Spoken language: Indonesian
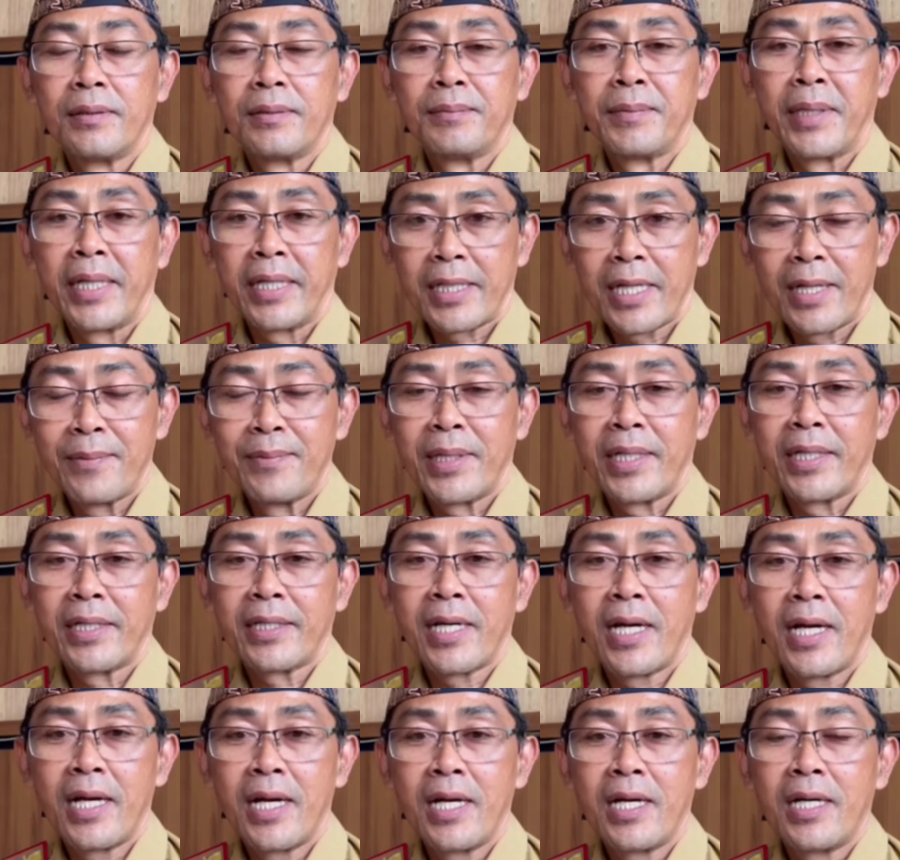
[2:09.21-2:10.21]

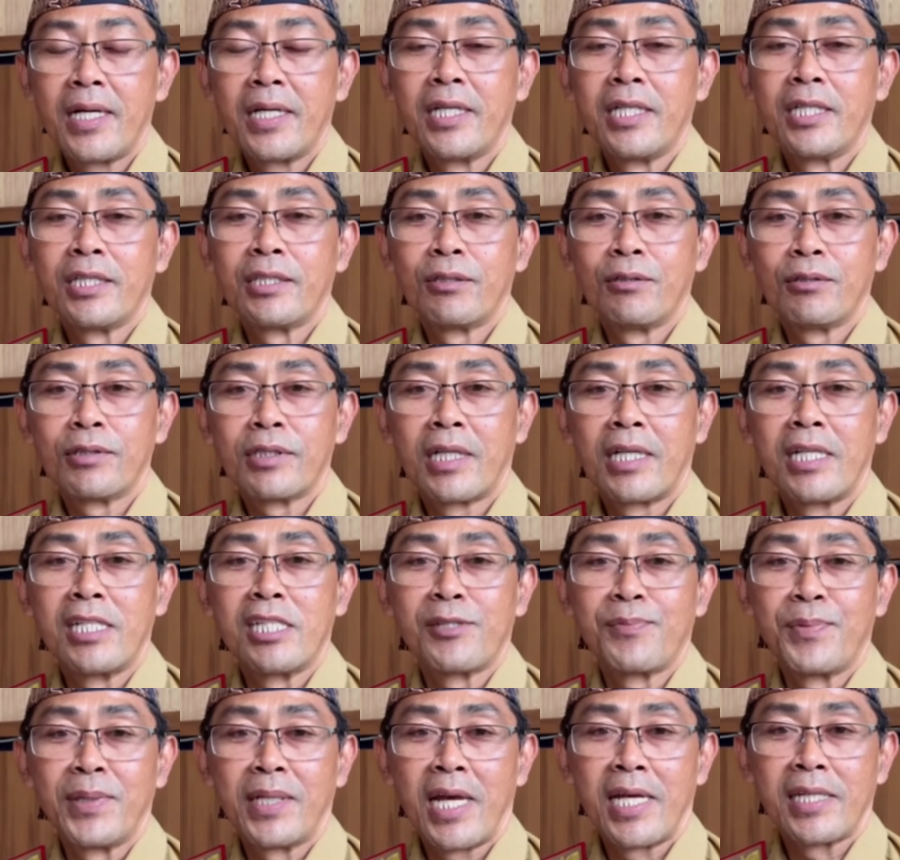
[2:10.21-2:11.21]
mereka-mereka itu
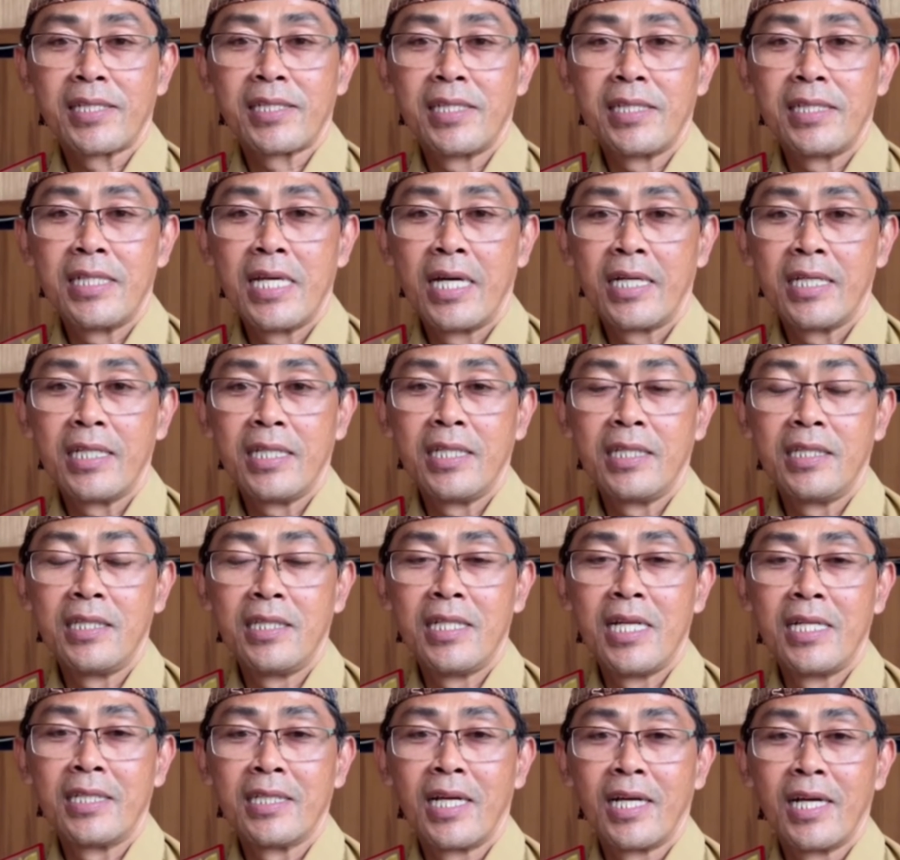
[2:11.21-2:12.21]
terinspirasi dari ide
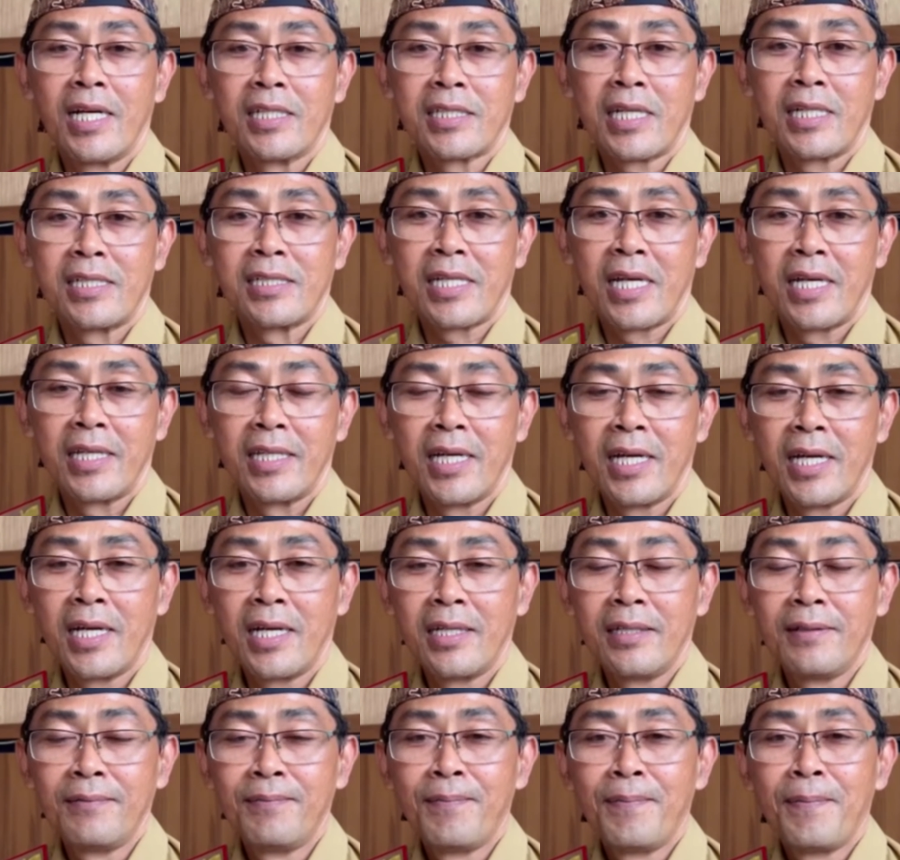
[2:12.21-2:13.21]
dan gagasan saya